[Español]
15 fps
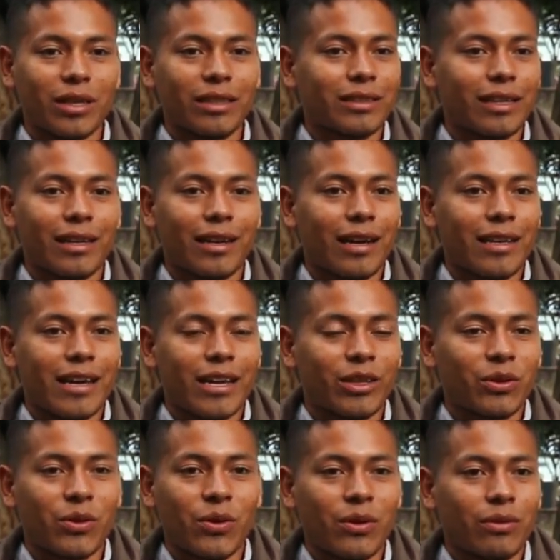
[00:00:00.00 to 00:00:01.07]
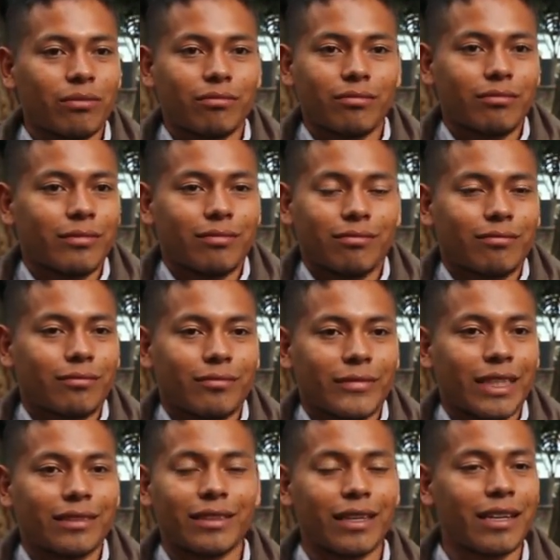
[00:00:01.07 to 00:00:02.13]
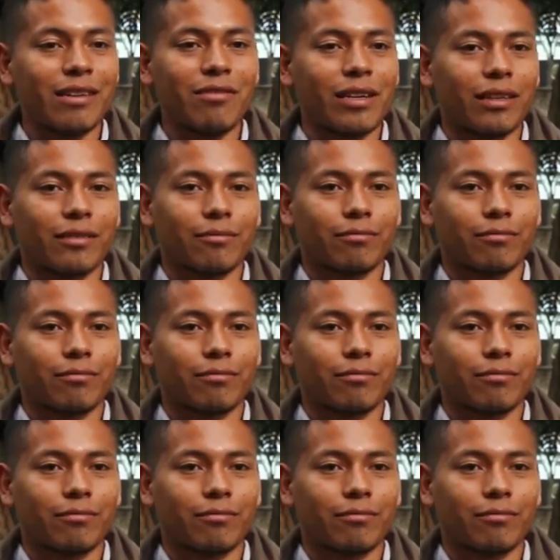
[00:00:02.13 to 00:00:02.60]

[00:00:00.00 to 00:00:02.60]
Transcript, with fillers: cristal cayendo, es terrible.